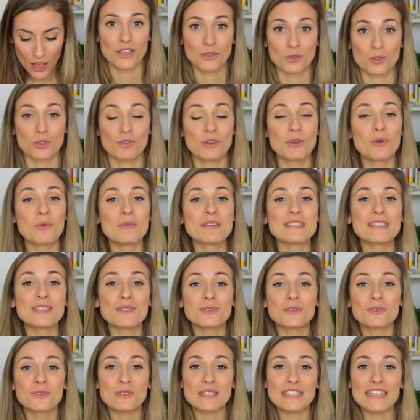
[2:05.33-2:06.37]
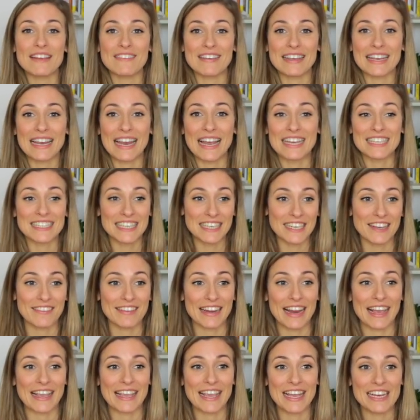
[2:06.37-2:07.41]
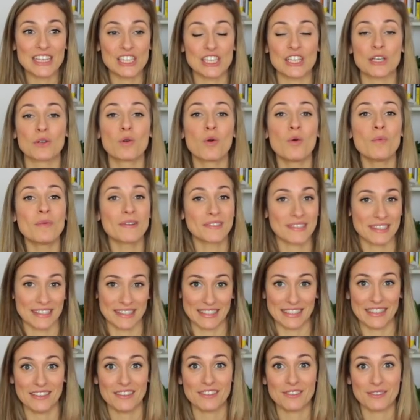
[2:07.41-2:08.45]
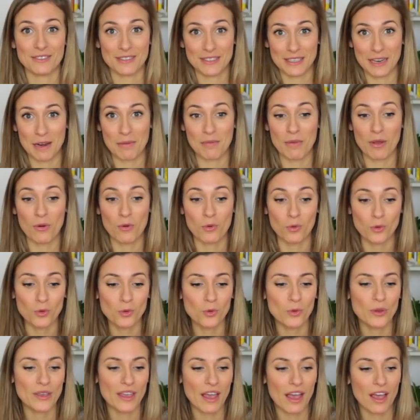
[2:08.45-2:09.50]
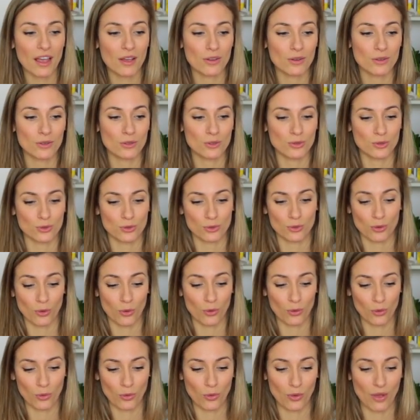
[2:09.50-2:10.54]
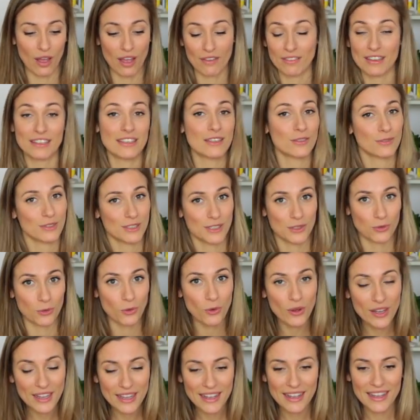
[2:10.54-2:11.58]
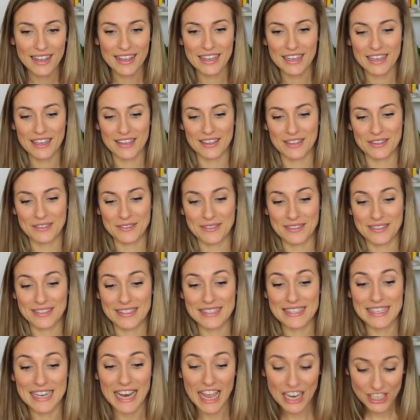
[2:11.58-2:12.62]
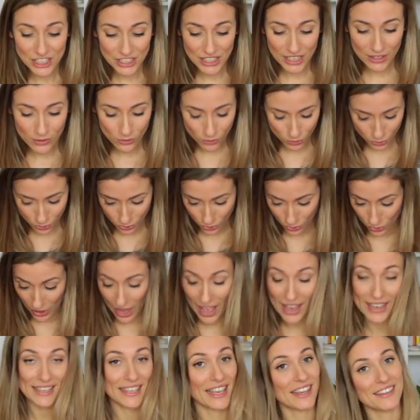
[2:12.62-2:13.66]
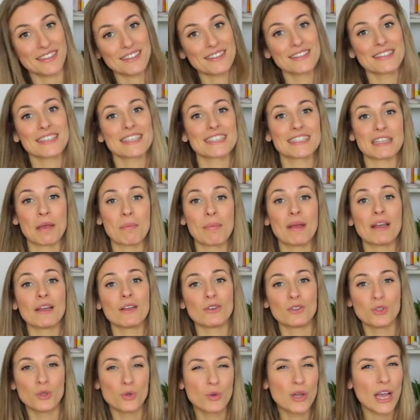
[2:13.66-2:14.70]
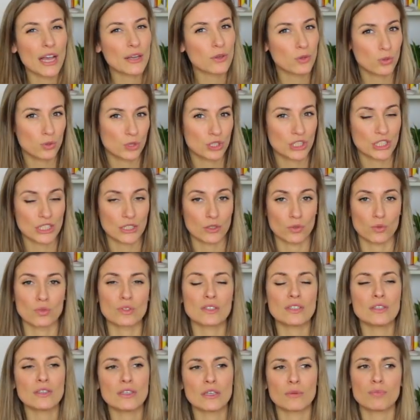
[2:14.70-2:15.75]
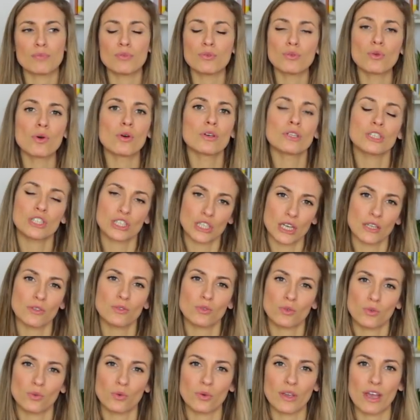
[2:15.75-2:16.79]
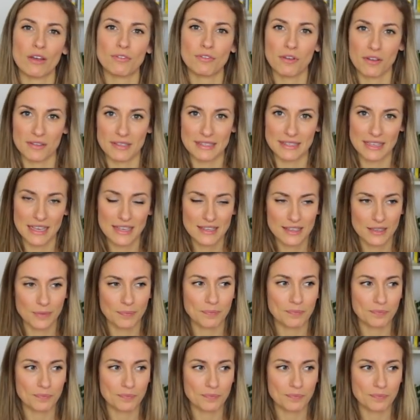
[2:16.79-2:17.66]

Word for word: Donc je vais commencer tout de suite avec la chaîne avec laquelle j'ai commencé finalement le yoga euh, sur, euh, avec des vidéos. Euh, c'est la chaîne de Ariane qui s'appelle Yoga Coaching. Donc c'est une des plus grosses chaînes de yoga française.